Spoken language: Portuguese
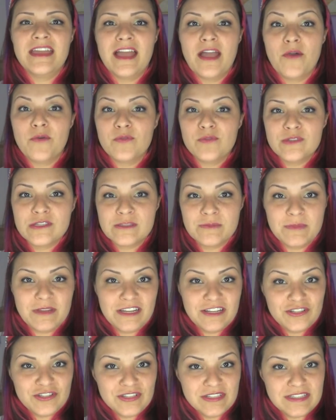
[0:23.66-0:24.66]
alguns
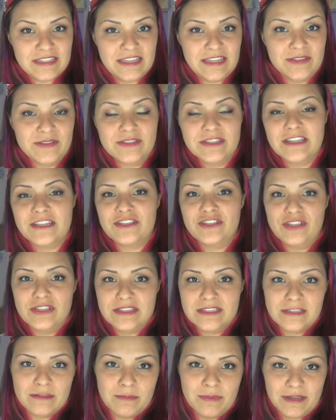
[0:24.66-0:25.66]
brindezinhos que a
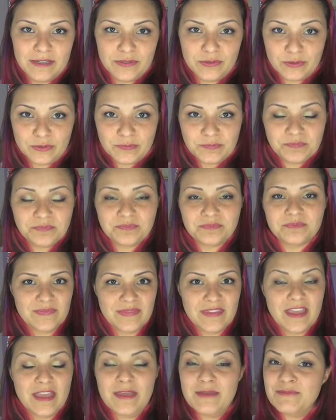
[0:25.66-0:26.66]
gente separou
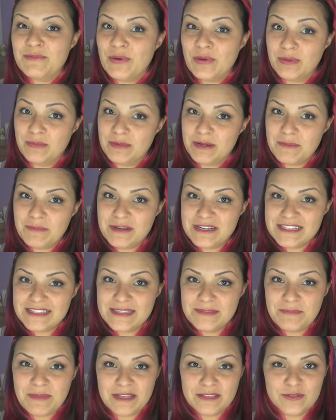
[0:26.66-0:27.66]
Bom, e para
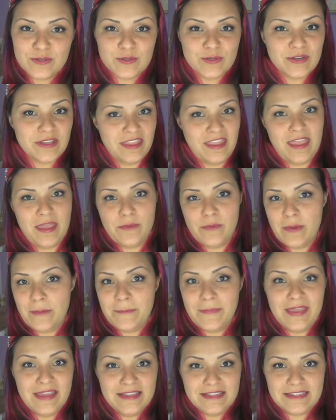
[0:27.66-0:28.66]
participar do sorteio é
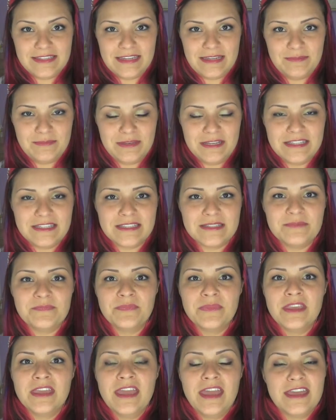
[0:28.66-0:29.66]
bem simples,
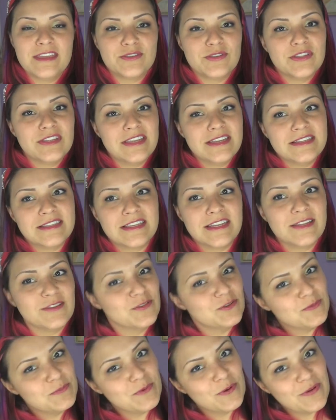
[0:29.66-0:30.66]
é só estar tá
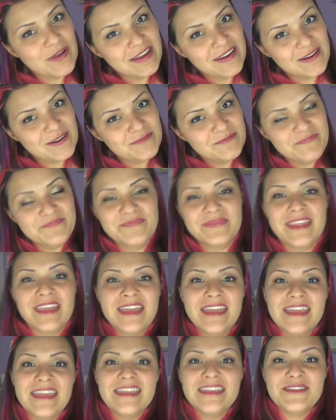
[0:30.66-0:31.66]
inscrito no meu canal
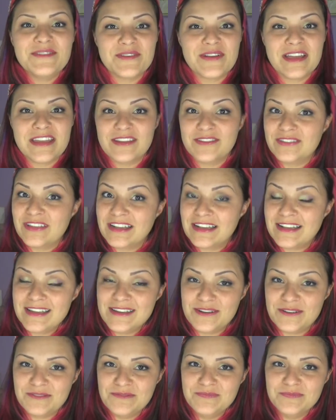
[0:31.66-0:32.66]
e no canal da
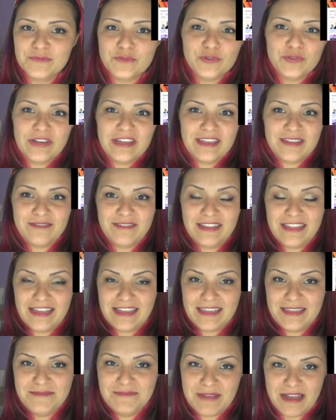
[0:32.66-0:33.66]
Carol, o link vai estar
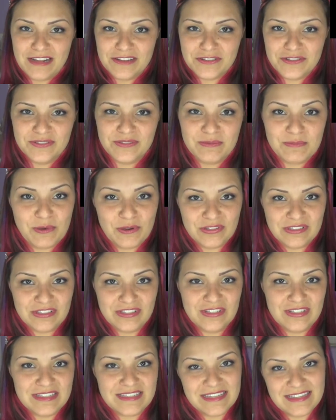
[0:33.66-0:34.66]
tá aqui embaixo no box
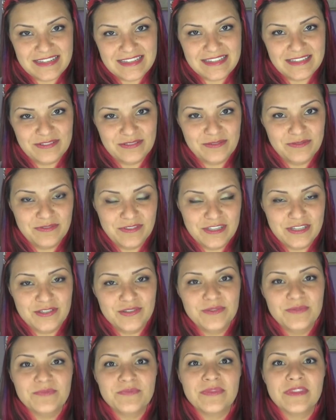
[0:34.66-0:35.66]
de descrição do
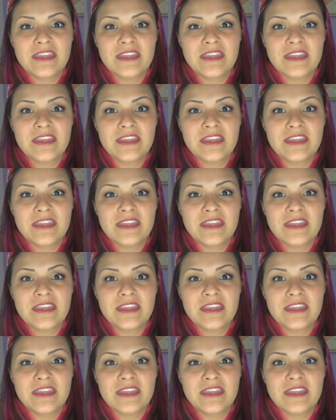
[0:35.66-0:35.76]
vídeo.